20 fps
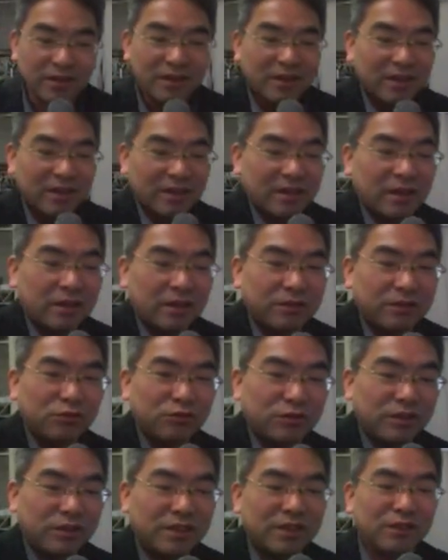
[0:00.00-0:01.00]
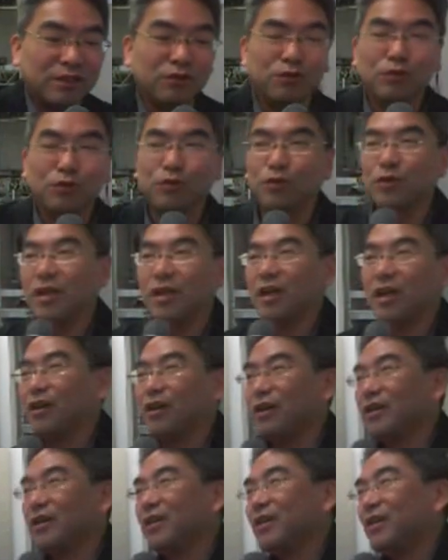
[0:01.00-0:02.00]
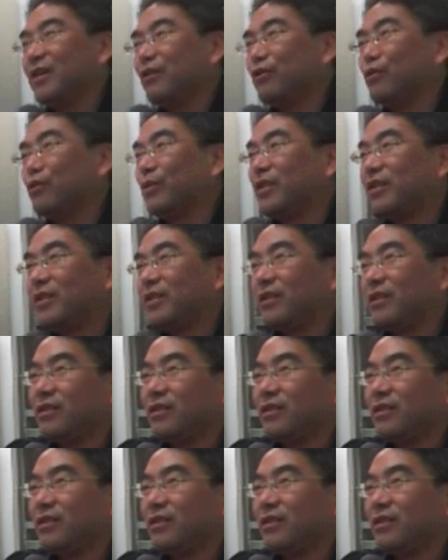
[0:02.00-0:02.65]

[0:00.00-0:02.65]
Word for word: 等于是你刚做那些动作了哈。